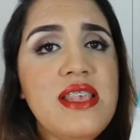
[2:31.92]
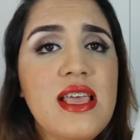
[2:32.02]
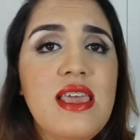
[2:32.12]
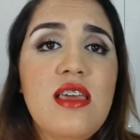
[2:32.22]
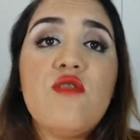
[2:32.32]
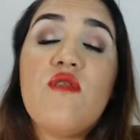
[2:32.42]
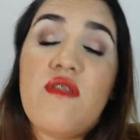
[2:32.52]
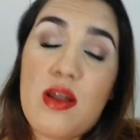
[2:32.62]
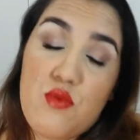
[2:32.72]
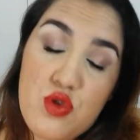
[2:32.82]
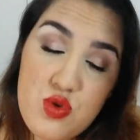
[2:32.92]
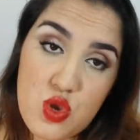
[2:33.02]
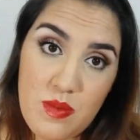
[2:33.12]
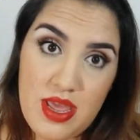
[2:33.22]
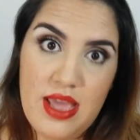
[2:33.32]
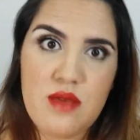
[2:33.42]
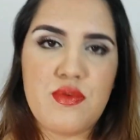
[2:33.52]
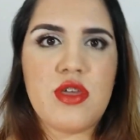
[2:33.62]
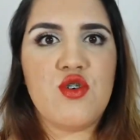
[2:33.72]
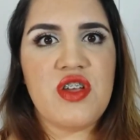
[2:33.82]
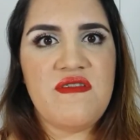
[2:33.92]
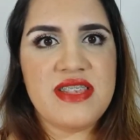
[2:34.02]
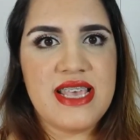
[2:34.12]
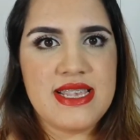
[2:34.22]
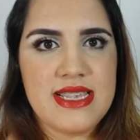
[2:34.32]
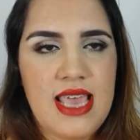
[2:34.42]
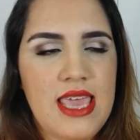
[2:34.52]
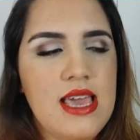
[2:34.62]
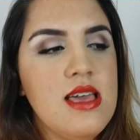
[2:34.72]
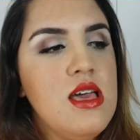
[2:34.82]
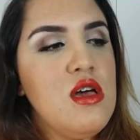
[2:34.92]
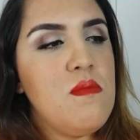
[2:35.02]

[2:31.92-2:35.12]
Esse aqui eu não vou falar muito sobre ele porque eu já fiz resenha,